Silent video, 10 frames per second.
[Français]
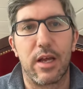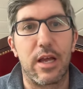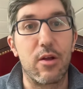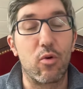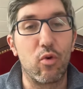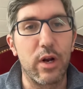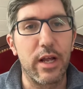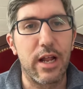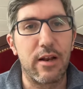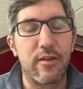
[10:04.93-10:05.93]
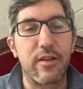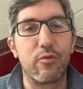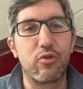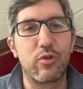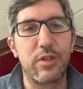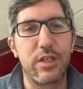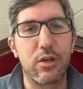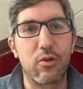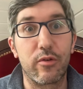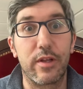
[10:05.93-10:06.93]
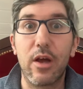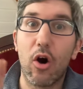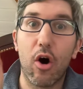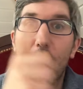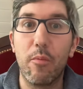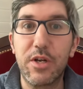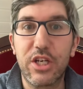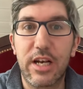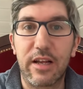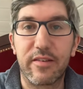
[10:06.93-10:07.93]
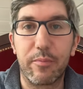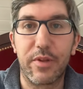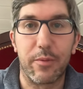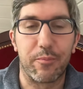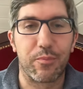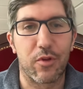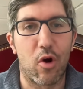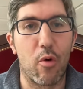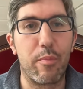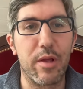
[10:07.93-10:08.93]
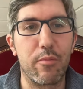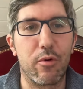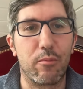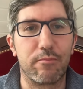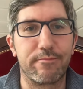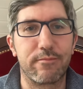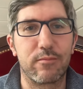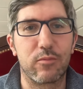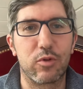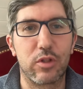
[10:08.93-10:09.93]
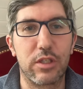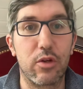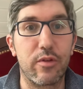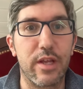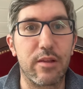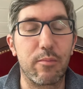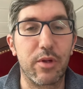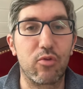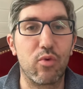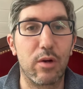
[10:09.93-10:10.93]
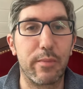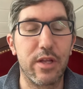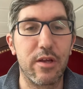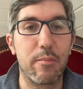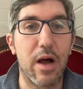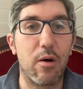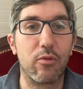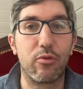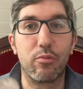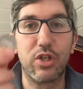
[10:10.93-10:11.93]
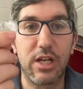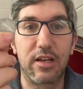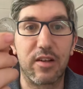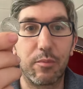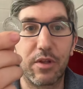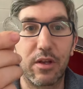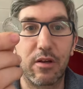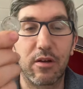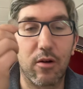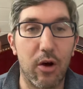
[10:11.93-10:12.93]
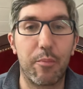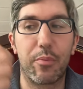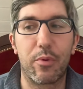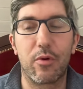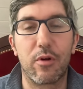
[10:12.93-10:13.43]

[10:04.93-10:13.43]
Ayant cours légal, ça veut juste dire que tu es obligé de l'accepter en paiement. Si tu as une dette et que tu dois la payer, ben, tu es obligé de l'accepter. Hop